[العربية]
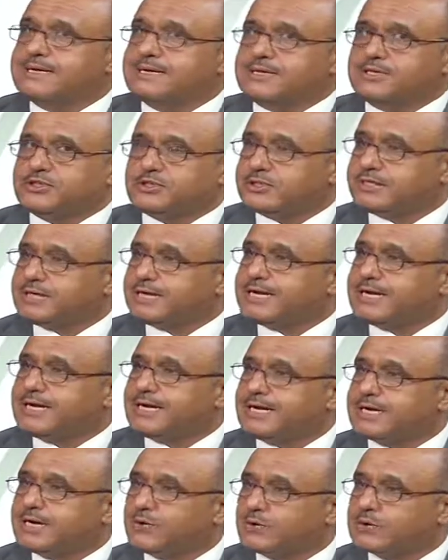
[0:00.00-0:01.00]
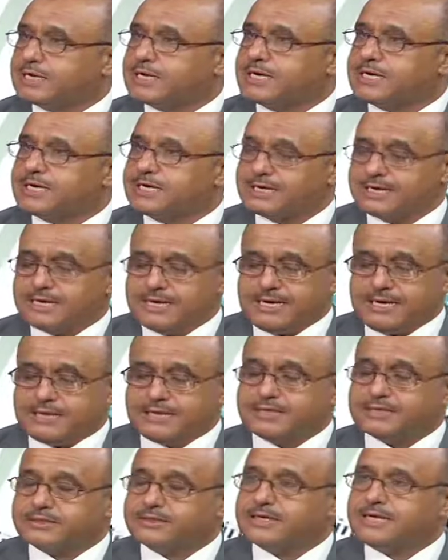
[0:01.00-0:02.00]
سياحة
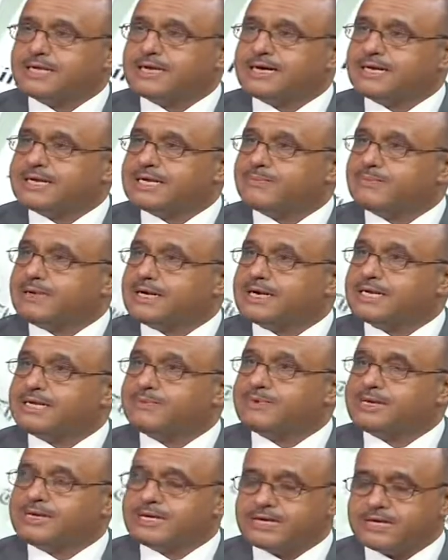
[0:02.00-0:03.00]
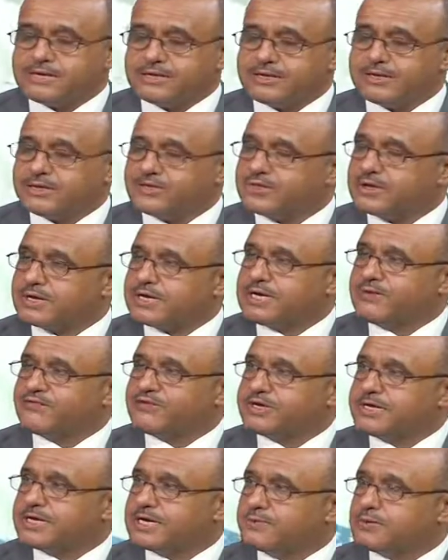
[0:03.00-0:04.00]
وكالاطلاع على معالمها
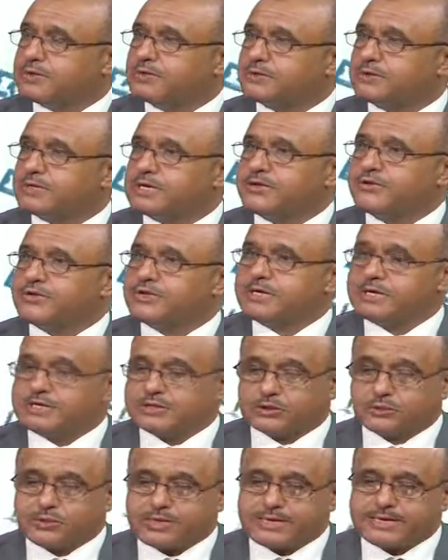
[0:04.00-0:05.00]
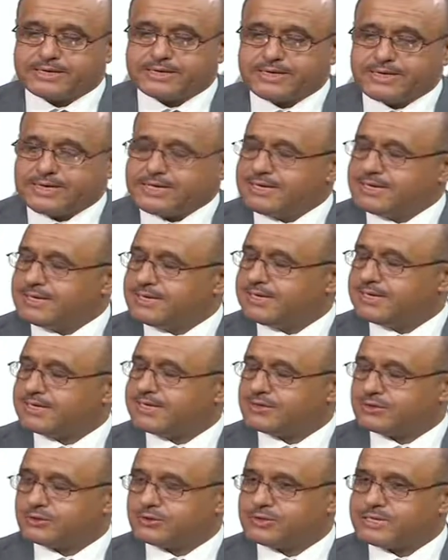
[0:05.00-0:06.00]
الثقافية والتراثية سواء
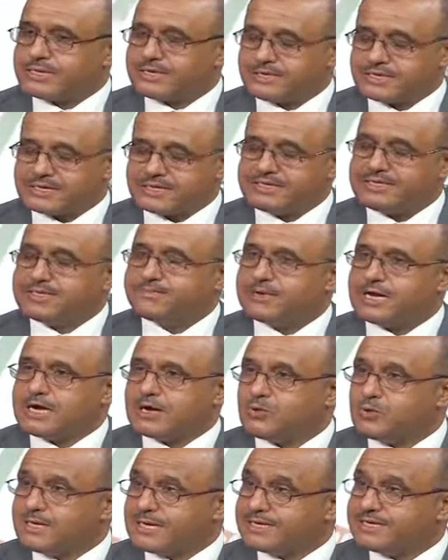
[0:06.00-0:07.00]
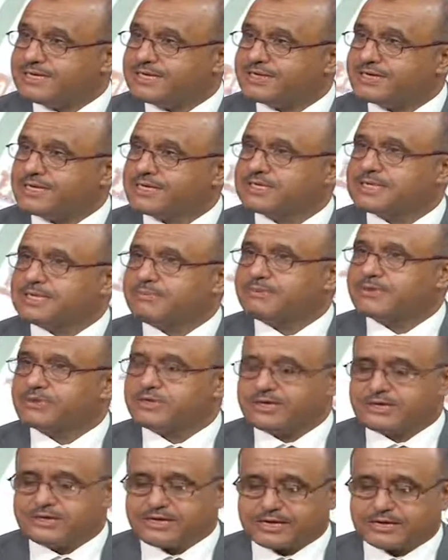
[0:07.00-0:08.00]
القديمة أو الحديثة حتى مثل
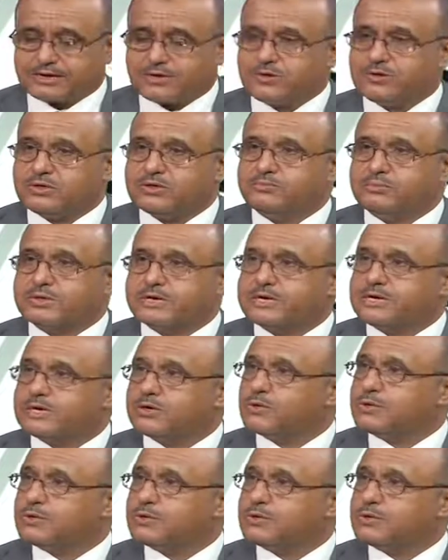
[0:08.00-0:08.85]
نعم. دار الأوبرا